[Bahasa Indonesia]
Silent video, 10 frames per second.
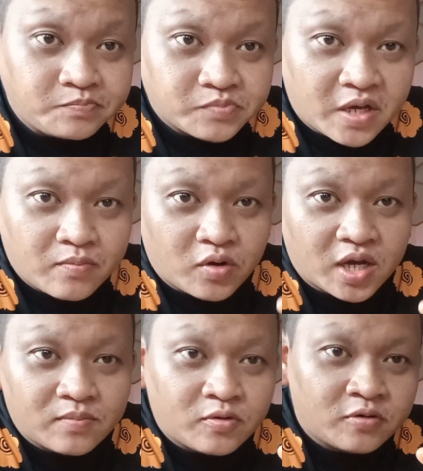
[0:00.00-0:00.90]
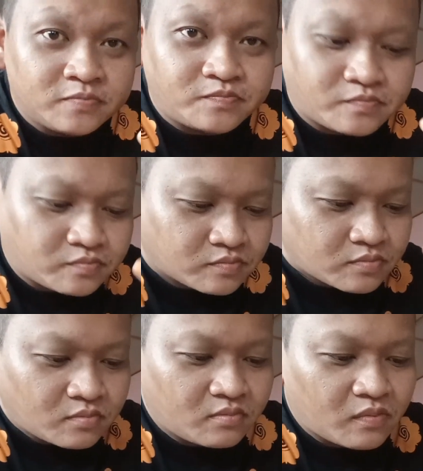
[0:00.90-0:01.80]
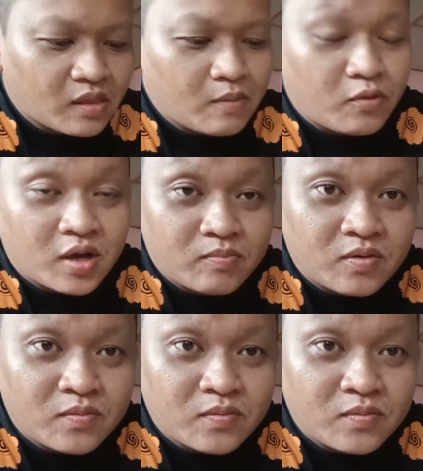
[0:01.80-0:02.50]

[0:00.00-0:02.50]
Jadi bukan mau bukan mau